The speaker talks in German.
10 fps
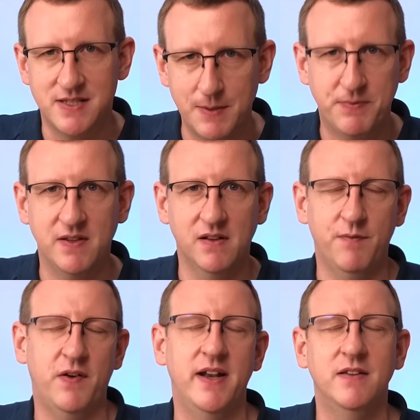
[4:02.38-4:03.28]
17
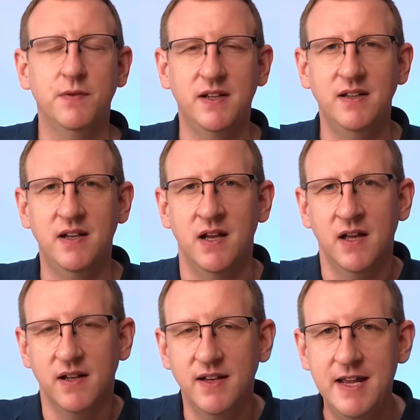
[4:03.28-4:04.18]
gefahren. Es wird Ihnen
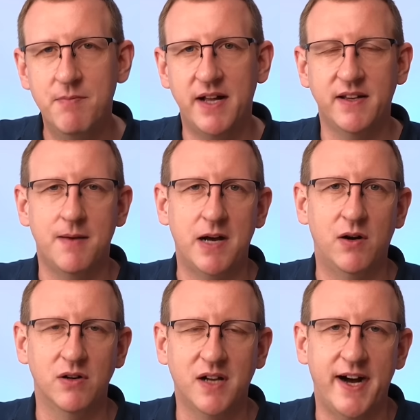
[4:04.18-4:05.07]
niemand, aber
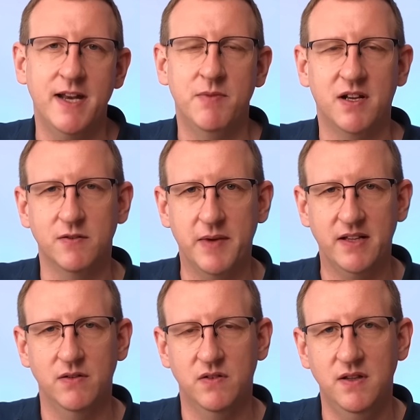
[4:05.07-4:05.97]
auch gar niemand aus dem
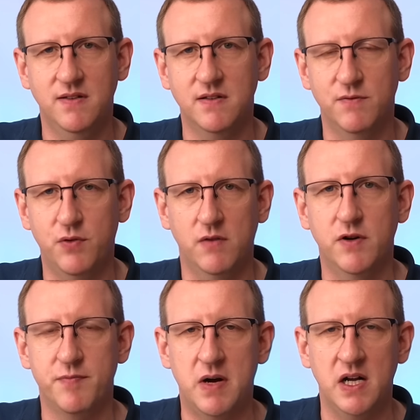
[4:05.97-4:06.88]
Rettungsdienst einen
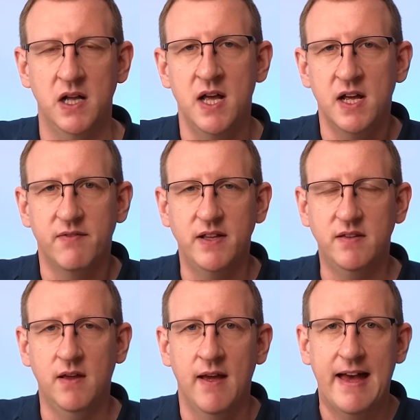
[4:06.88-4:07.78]
Vorwurf machen, wenn
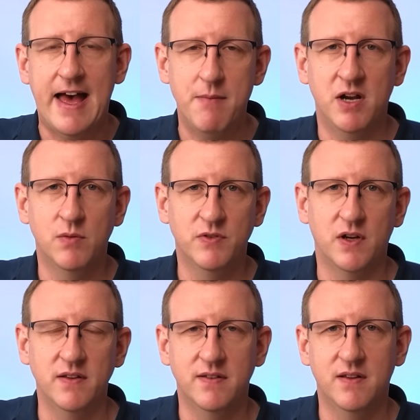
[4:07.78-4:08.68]
Sie einmal
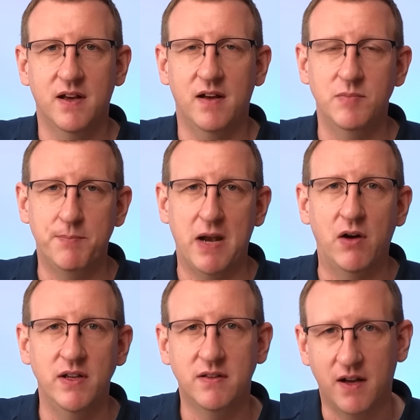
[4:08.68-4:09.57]
umsonst äh, mit
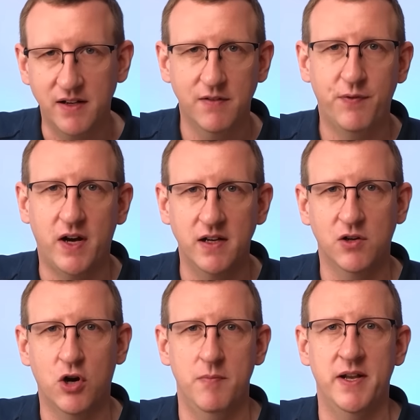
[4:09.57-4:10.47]
Blaulicht
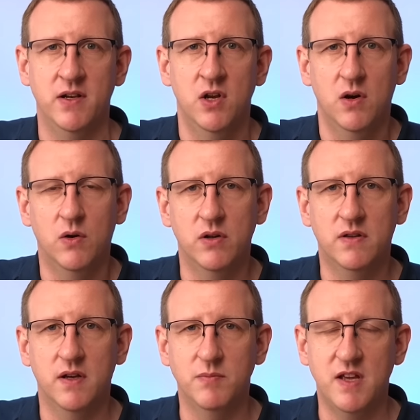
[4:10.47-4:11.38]
angefahren kommen sein.
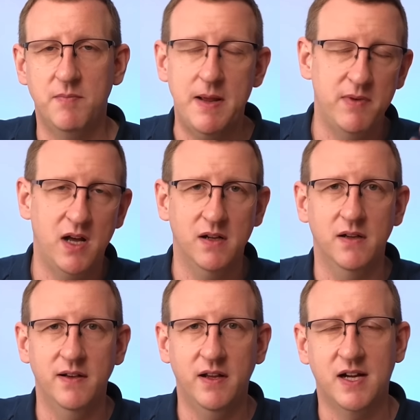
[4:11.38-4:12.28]
Und ähm, Sie haben lebenlang
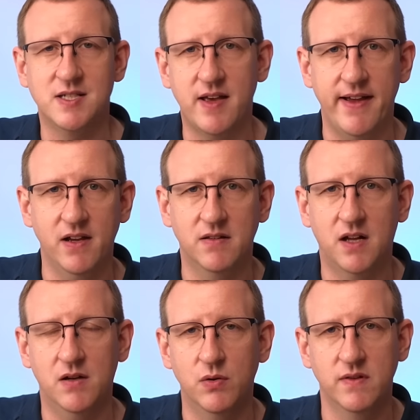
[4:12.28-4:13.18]
in die Kasse
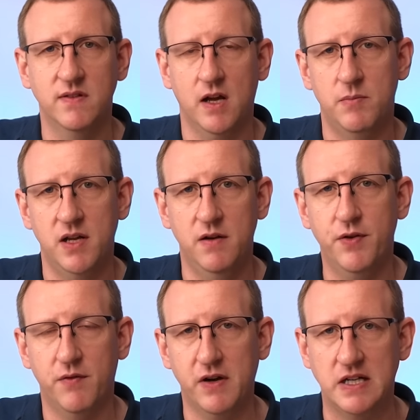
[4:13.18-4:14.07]
eingezahlt, holen Sie sich auch mal
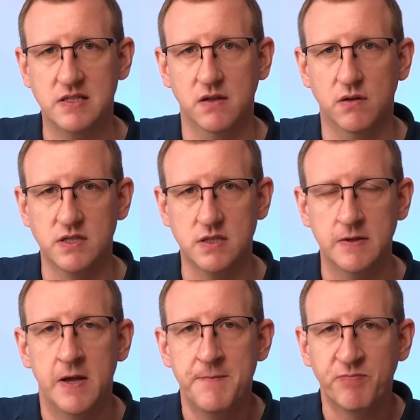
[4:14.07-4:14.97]
Hilfe auf Kassenkosten,